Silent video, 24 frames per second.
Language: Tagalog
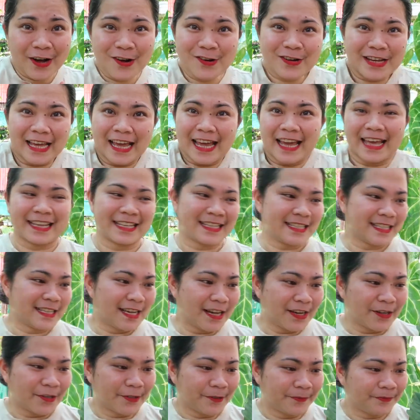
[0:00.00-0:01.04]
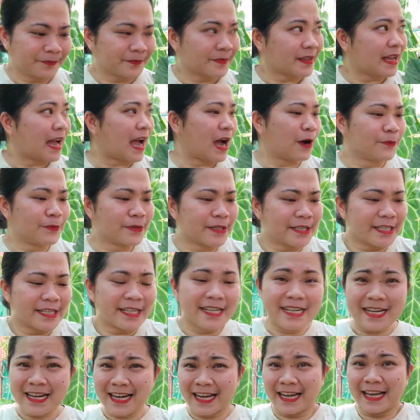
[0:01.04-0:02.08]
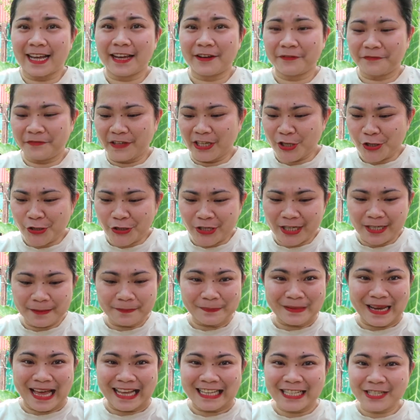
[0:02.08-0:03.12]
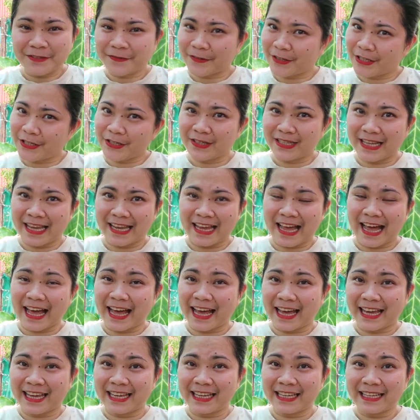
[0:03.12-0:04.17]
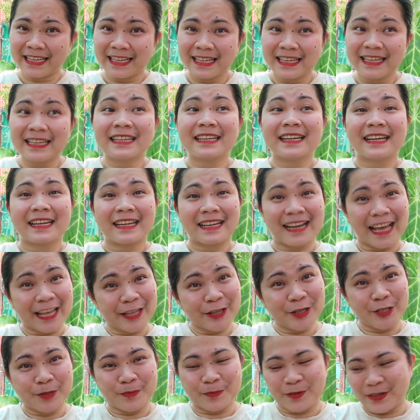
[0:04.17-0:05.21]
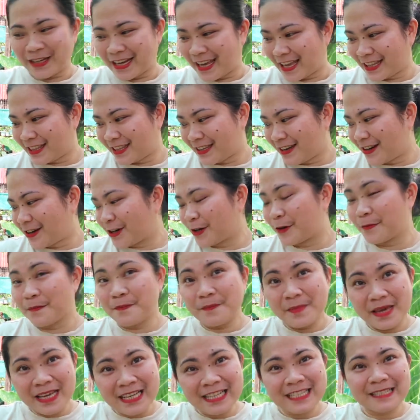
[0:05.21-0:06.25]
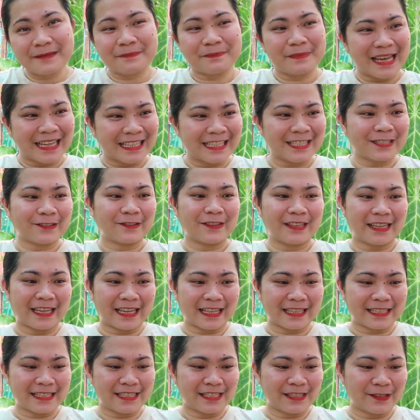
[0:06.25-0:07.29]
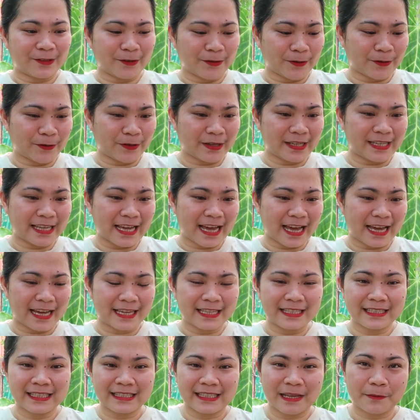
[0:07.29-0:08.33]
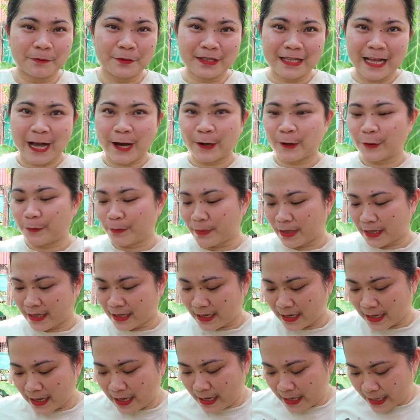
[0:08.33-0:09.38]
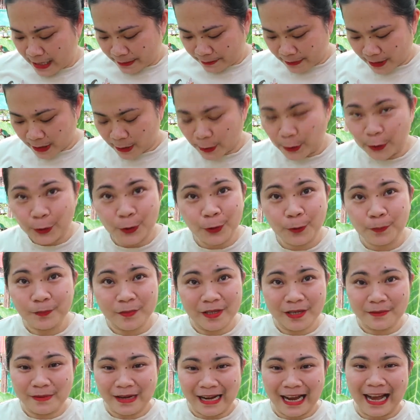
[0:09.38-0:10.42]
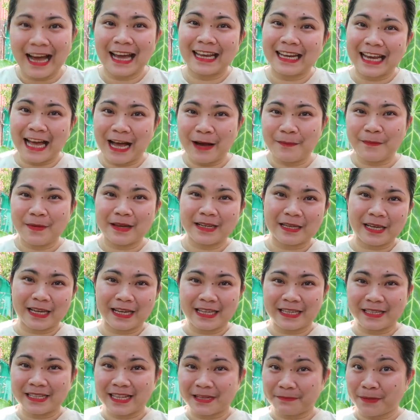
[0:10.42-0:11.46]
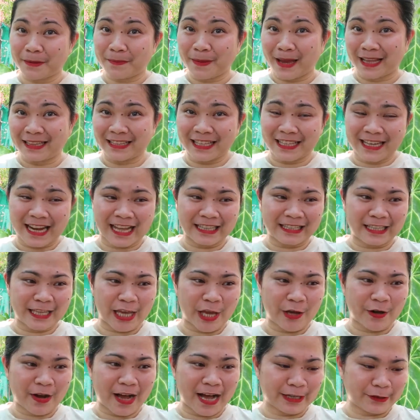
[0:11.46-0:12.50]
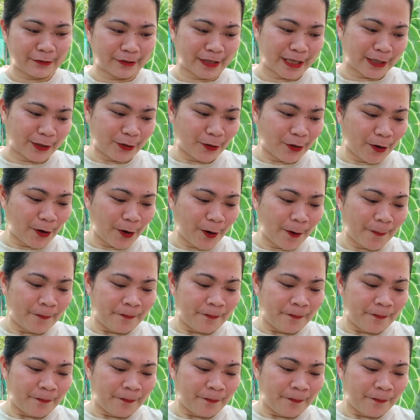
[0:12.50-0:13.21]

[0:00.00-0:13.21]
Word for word: Okay, so our uh, featured plants for today ay random ulit or mixed plants ulit. So, ayan. Tapos na akong mag, mag-group ng mga halaman na ibebenta natin ngayong araw na to.